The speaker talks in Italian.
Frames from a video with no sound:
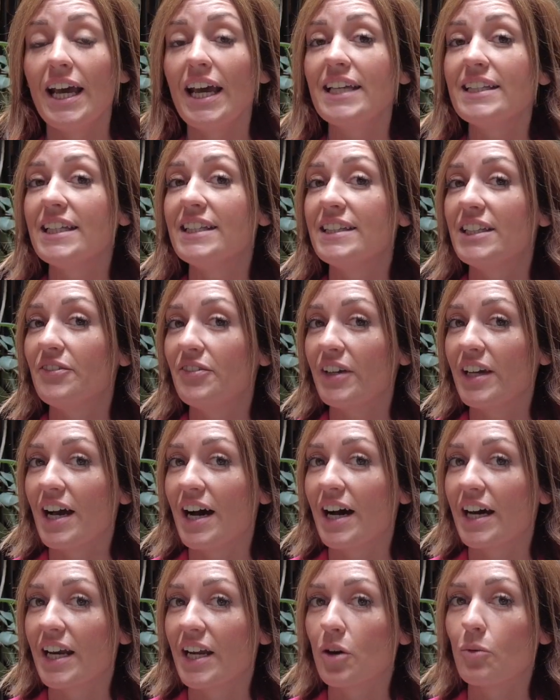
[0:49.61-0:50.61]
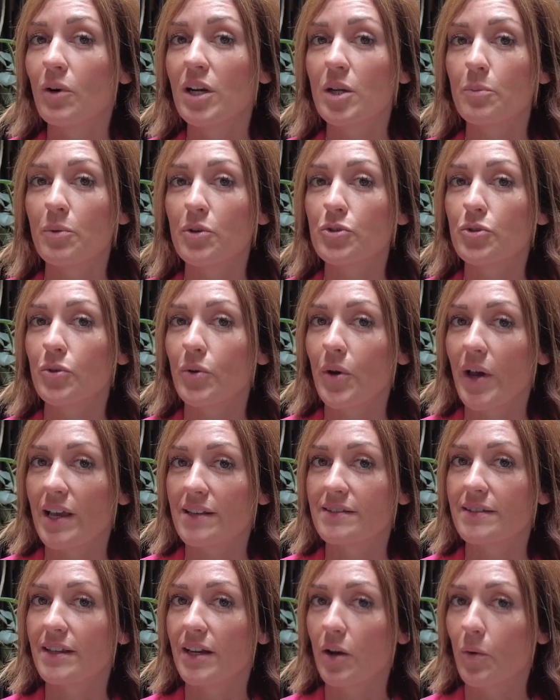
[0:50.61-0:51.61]
e identificare quali possono
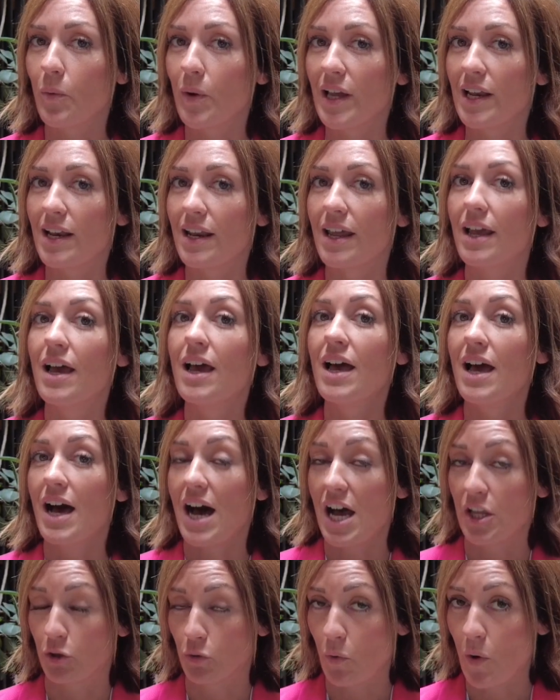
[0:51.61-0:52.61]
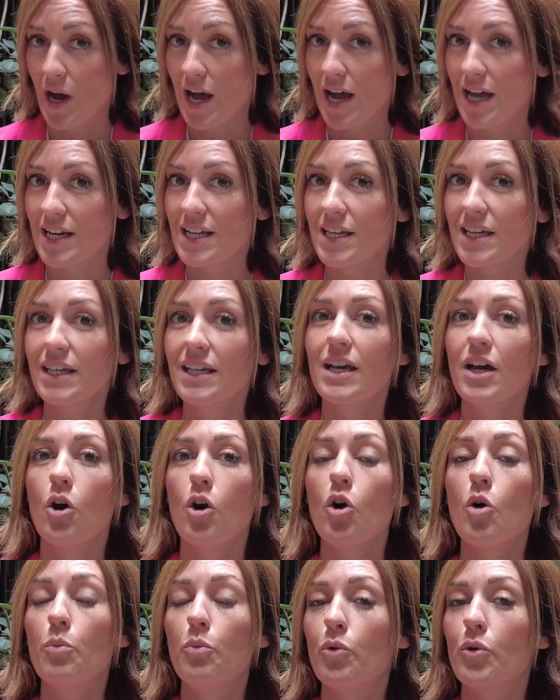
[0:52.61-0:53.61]
essere quelle attuali
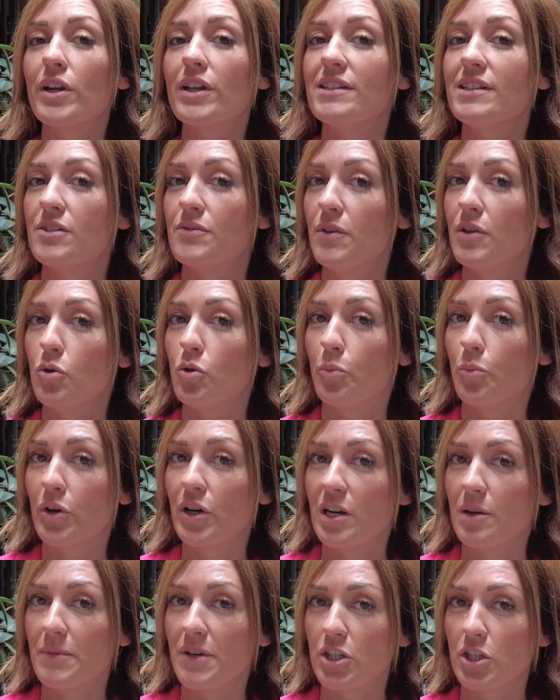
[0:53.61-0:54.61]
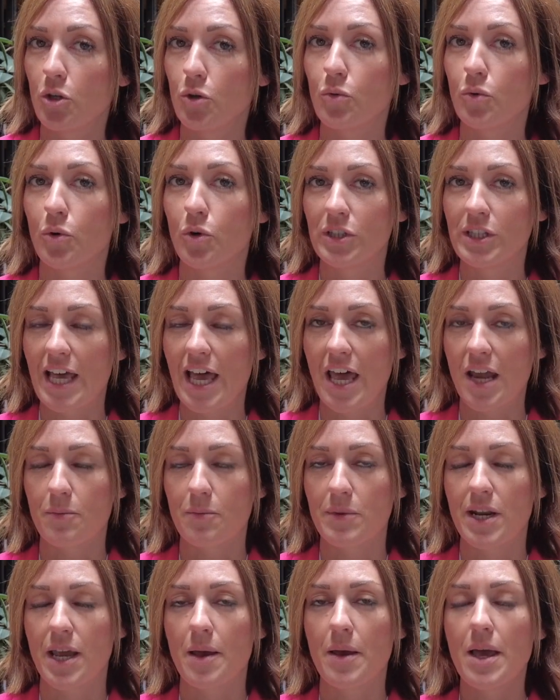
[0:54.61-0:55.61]
oppure di sviluppo nel medio e lungo
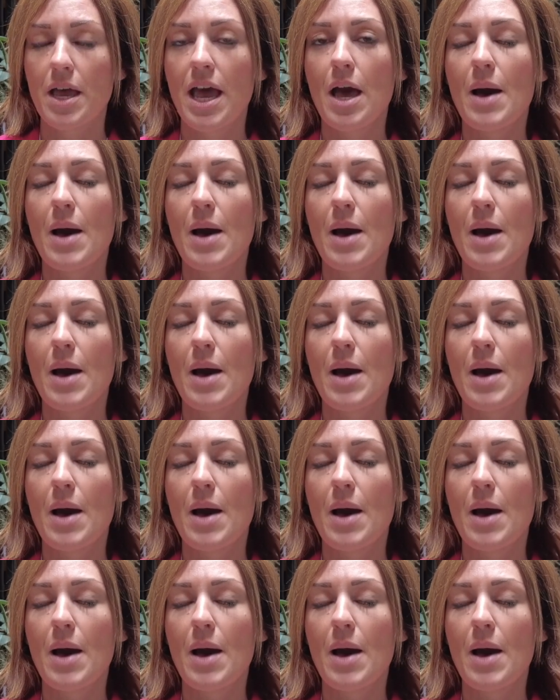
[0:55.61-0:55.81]
termine